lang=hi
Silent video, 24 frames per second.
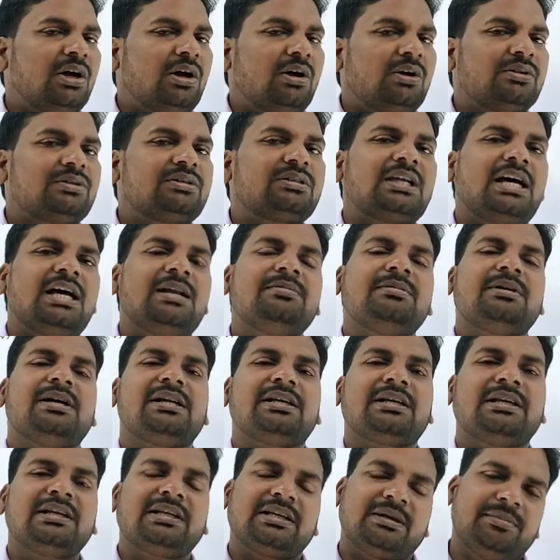और सॉल्व
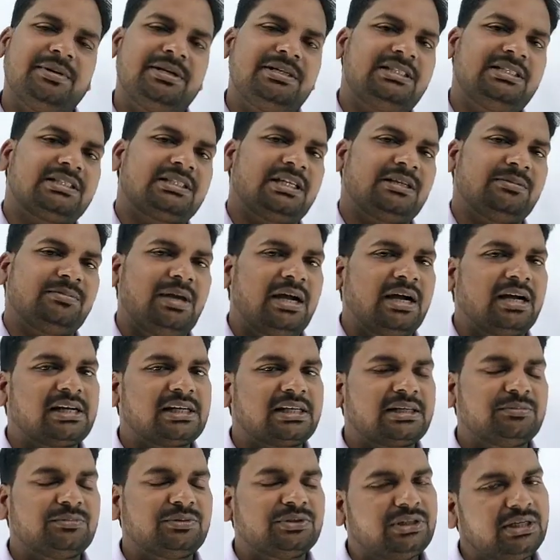करके कमेंट सेक्शन में आकर
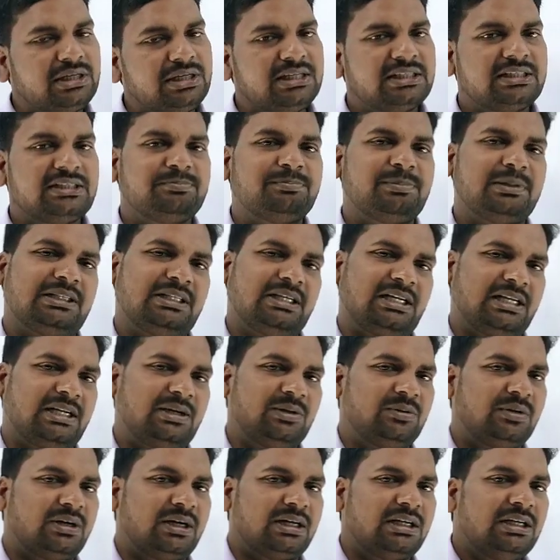के मुझे बताना
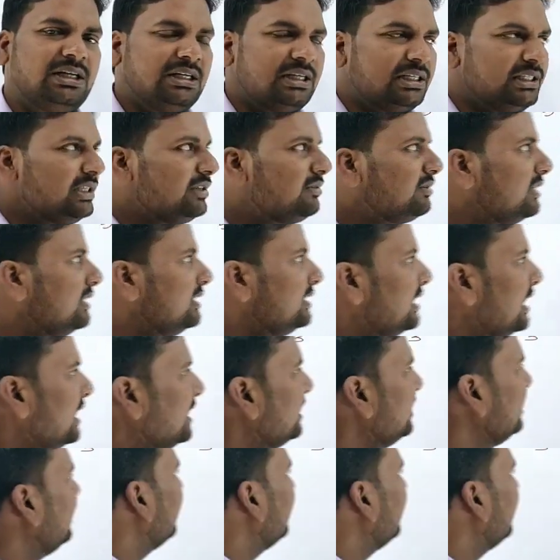होगा डियर स्टूडेंट्स आइए